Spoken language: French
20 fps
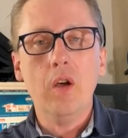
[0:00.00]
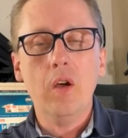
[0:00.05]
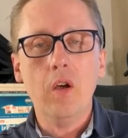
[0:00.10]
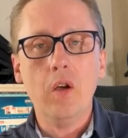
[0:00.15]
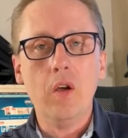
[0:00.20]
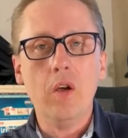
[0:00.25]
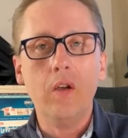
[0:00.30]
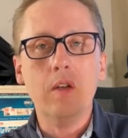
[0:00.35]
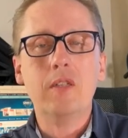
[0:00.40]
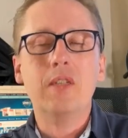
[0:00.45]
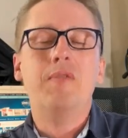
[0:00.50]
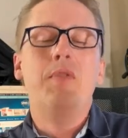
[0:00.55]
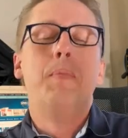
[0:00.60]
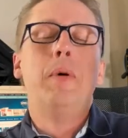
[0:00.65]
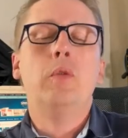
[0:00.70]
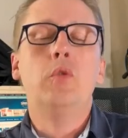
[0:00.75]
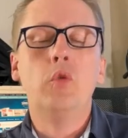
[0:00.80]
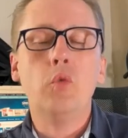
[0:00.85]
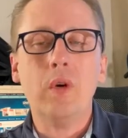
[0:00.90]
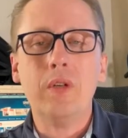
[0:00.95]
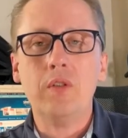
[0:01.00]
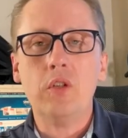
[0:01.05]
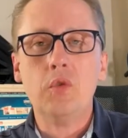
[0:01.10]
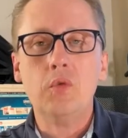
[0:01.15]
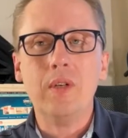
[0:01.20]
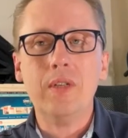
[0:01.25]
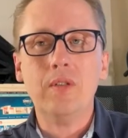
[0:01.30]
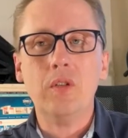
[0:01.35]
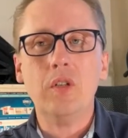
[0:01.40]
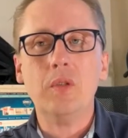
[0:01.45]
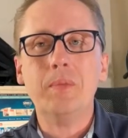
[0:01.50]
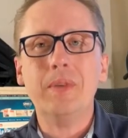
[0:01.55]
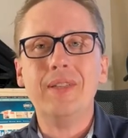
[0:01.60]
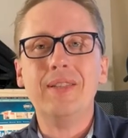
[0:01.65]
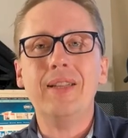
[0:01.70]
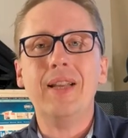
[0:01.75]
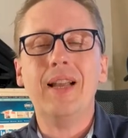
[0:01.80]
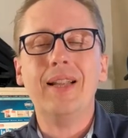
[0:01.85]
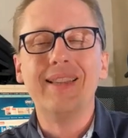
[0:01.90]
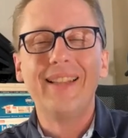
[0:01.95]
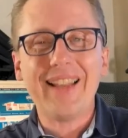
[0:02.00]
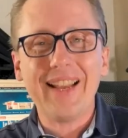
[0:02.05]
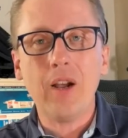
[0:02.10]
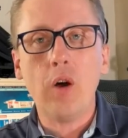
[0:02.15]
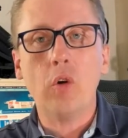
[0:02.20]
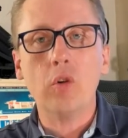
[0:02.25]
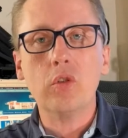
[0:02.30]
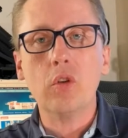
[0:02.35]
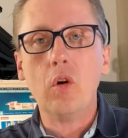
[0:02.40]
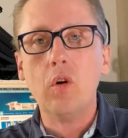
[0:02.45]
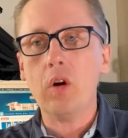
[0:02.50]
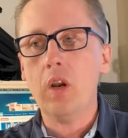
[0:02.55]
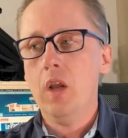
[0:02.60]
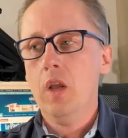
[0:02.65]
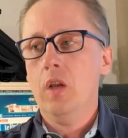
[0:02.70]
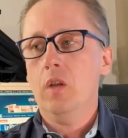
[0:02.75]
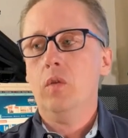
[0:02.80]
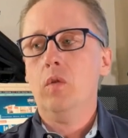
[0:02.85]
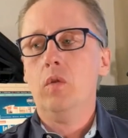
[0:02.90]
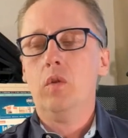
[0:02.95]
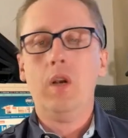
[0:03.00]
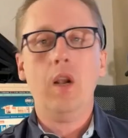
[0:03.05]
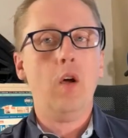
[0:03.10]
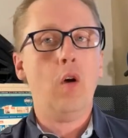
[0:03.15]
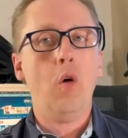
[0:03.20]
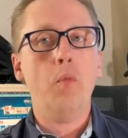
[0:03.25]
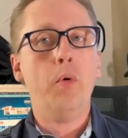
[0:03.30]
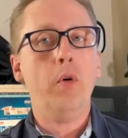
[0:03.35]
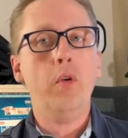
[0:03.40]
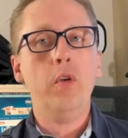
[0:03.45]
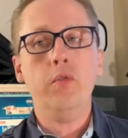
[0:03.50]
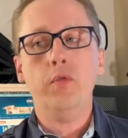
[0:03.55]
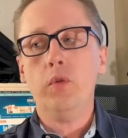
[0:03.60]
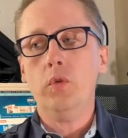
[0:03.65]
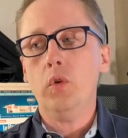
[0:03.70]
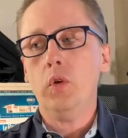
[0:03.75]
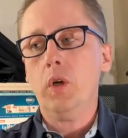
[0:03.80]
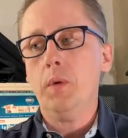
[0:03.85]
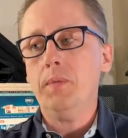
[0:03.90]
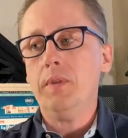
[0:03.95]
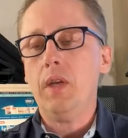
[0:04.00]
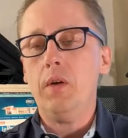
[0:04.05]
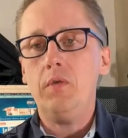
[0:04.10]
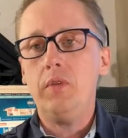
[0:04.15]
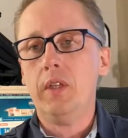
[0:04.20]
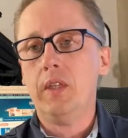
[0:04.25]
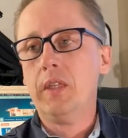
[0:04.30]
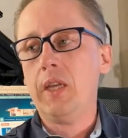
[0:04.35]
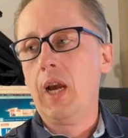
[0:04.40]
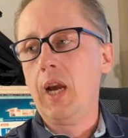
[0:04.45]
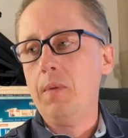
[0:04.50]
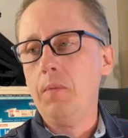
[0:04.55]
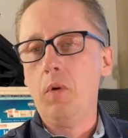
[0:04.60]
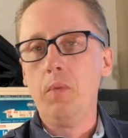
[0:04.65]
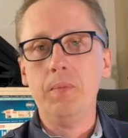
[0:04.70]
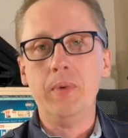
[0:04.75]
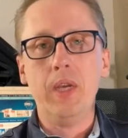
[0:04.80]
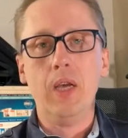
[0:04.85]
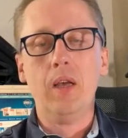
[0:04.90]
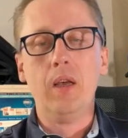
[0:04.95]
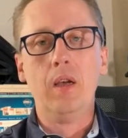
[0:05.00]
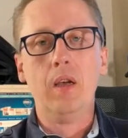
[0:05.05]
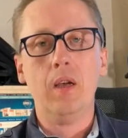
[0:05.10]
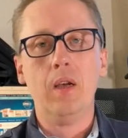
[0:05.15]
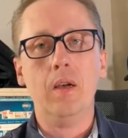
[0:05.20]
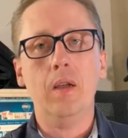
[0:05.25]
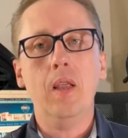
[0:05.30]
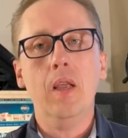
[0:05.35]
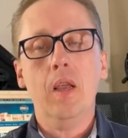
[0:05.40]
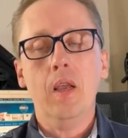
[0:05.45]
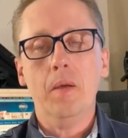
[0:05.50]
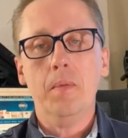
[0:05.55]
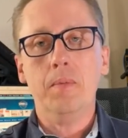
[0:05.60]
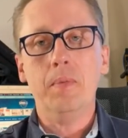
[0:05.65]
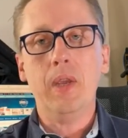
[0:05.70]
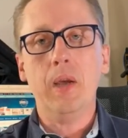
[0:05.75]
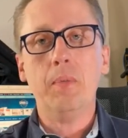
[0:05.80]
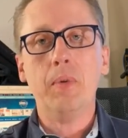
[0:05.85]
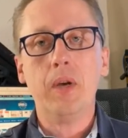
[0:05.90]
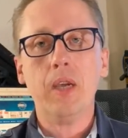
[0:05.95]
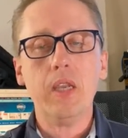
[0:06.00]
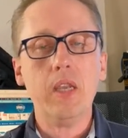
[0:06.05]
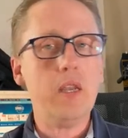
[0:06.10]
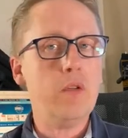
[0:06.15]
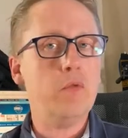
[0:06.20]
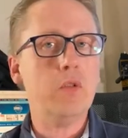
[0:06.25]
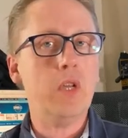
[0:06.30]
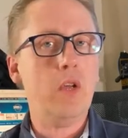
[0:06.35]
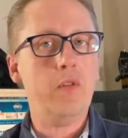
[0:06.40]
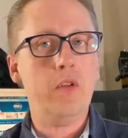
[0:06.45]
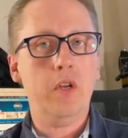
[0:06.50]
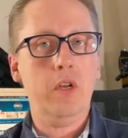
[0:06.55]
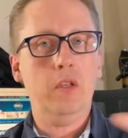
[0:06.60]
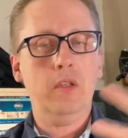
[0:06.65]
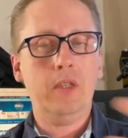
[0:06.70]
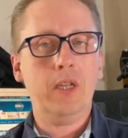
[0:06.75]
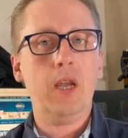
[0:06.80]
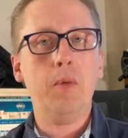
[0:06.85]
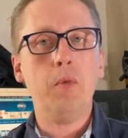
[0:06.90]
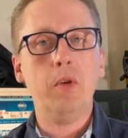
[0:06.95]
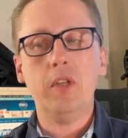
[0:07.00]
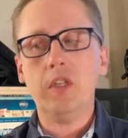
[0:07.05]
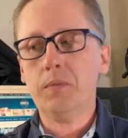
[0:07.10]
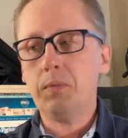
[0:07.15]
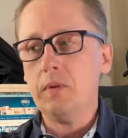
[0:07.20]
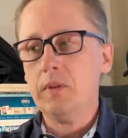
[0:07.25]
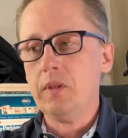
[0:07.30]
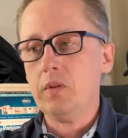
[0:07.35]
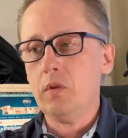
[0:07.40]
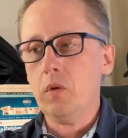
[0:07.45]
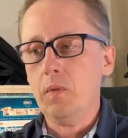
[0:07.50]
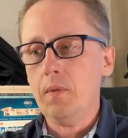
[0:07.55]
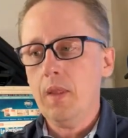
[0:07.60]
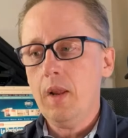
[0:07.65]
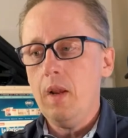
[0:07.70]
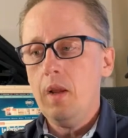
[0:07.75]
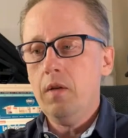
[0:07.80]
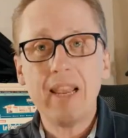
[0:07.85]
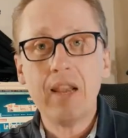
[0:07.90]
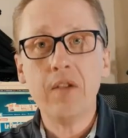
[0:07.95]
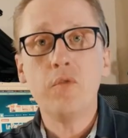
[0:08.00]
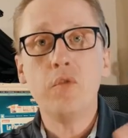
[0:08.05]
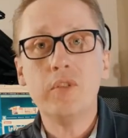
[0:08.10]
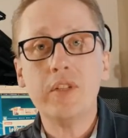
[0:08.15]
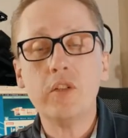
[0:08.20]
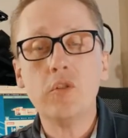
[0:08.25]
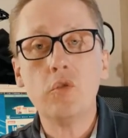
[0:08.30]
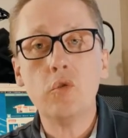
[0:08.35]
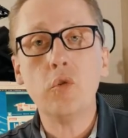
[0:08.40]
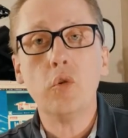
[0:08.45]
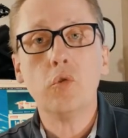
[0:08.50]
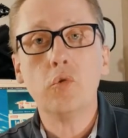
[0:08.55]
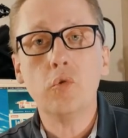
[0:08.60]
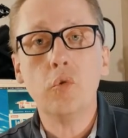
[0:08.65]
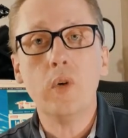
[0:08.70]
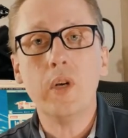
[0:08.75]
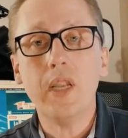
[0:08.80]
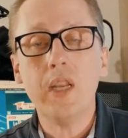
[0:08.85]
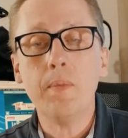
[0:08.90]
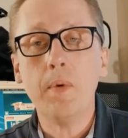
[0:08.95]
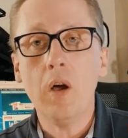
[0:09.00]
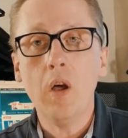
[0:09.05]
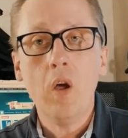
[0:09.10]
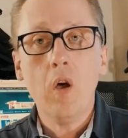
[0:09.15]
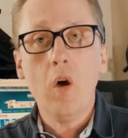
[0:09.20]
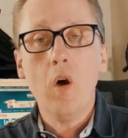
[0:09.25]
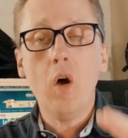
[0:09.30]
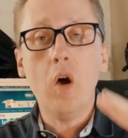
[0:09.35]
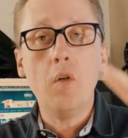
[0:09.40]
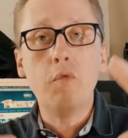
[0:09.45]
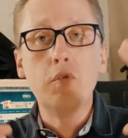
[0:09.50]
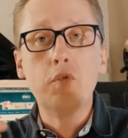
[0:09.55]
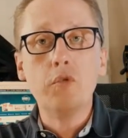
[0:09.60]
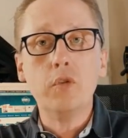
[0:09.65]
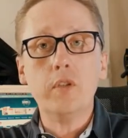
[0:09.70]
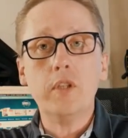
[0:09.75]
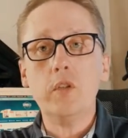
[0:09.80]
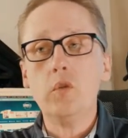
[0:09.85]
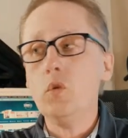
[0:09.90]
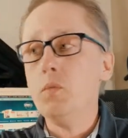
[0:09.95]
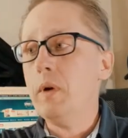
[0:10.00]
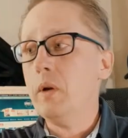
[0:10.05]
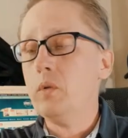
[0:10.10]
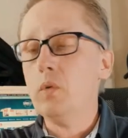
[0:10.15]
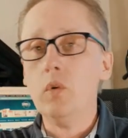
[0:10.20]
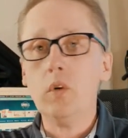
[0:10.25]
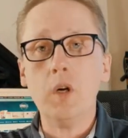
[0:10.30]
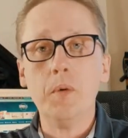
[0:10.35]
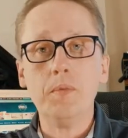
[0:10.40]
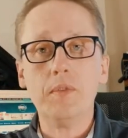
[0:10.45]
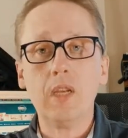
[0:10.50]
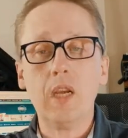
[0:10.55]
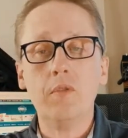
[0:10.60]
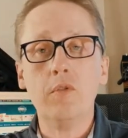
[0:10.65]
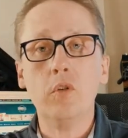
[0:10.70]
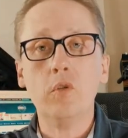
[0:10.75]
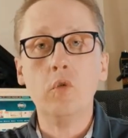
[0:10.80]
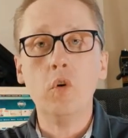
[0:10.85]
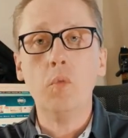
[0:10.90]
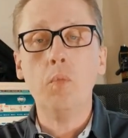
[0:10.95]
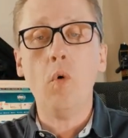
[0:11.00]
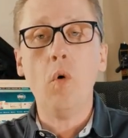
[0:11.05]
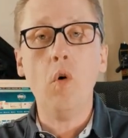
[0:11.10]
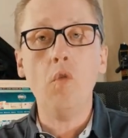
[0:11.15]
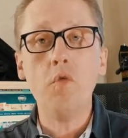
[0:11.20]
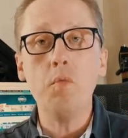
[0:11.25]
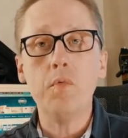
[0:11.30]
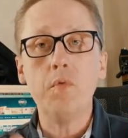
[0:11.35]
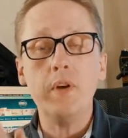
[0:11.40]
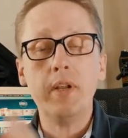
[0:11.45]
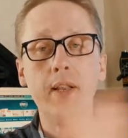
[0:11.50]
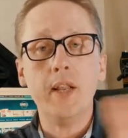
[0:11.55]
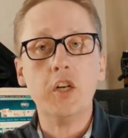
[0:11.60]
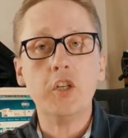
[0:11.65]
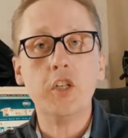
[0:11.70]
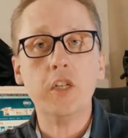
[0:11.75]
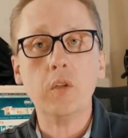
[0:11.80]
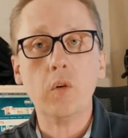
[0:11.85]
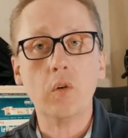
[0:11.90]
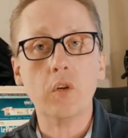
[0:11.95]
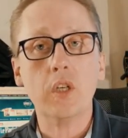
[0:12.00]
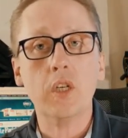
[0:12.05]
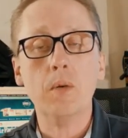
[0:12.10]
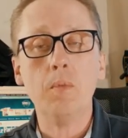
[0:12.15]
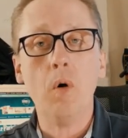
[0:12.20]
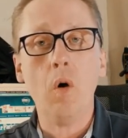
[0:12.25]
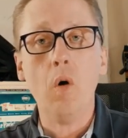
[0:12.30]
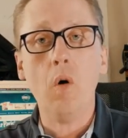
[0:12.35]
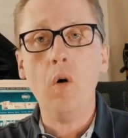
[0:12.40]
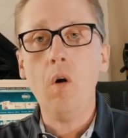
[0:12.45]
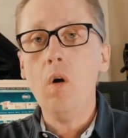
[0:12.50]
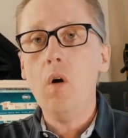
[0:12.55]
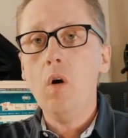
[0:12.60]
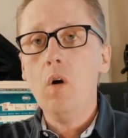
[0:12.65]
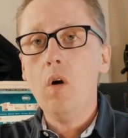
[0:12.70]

ça euh, ça fait pas du 360, mais c'est un très grand angle. Donc là, en prenant une photo comme ça, vous êtes carrément bien, bien pris, vous avez une très bonne exposition. Et vous êtes surtout libre, euh, vous sautez du bateau comme ça avec votre GoPro, vous pouvez nager tranquillement.